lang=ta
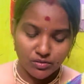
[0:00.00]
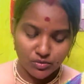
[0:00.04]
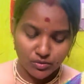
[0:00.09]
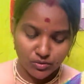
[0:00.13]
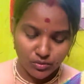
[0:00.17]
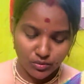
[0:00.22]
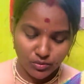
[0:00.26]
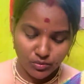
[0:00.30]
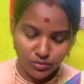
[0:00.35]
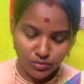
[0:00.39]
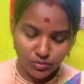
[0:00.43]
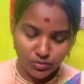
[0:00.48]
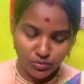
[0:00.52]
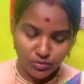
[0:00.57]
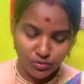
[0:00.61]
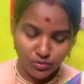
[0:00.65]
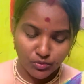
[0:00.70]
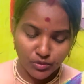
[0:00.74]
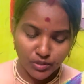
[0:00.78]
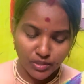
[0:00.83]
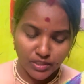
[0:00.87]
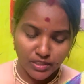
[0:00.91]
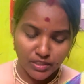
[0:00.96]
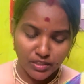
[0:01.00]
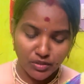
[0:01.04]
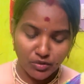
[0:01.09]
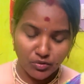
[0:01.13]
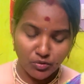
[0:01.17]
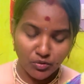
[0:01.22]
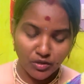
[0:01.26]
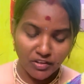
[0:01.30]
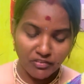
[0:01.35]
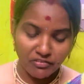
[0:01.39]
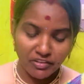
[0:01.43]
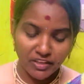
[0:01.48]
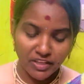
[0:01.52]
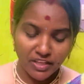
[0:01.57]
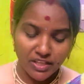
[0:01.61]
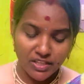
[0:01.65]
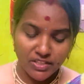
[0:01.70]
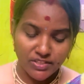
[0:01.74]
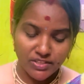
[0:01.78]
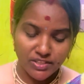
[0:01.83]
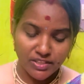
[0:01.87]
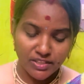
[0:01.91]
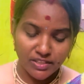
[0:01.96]
ஸோ இந்த
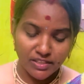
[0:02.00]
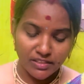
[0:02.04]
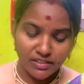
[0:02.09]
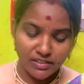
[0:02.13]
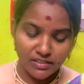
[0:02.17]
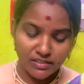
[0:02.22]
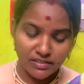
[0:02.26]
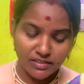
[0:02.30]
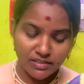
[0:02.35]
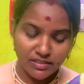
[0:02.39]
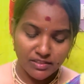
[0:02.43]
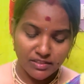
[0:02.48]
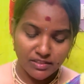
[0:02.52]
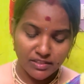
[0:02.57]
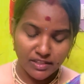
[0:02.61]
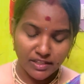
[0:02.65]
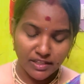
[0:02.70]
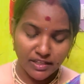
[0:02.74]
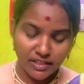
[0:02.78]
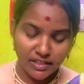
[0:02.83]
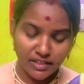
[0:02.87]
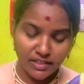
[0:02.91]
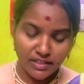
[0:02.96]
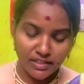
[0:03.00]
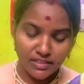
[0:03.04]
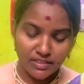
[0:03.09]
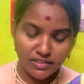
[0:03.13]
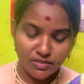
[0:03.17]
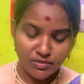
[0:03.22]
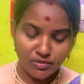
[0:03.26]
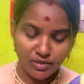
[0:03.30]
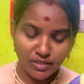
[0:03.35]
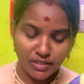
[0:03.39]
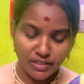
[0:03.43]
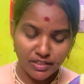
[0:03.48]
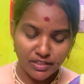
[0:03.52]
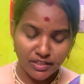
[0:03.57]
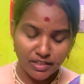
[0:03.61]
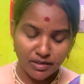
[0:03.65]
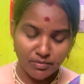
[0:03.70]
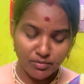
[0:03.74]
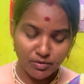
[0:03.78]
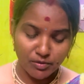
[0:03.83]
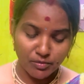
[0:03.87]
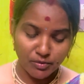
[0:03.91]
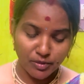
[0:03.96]
நோட்டிஃபிகேஷன்ன்றது என்னன்னு சொல்லிட்டு
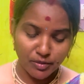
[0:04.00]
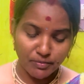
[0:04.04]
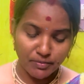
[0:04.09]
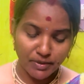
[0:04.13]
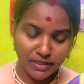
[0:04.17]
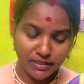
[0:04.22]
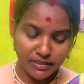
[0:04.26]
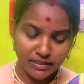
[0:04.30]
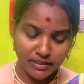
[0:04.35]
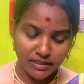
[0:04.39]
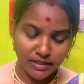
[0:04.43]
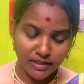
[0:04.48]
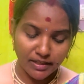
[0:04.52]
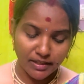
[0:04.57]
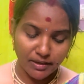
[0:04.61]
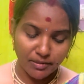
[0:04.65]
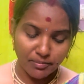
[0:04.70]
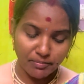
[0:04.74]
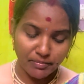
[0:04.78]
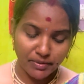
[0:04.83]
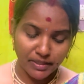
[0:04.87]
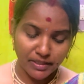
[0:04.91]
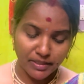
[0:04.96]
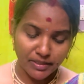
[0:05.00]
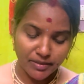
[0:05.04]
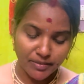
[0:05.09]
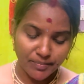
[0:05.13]
நம்ம போய் பார்த்துடலாம் இப்போ